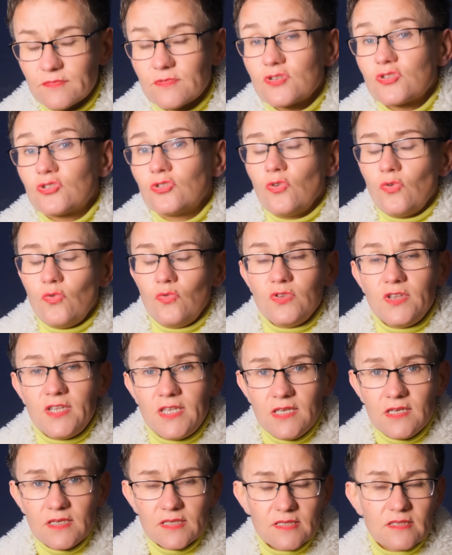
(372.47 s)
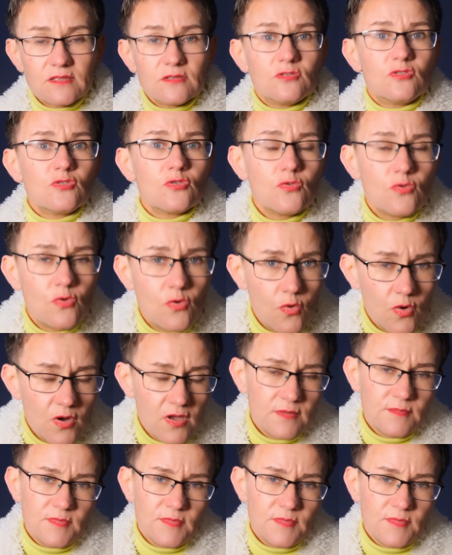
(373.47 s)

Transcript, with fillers: что у них другое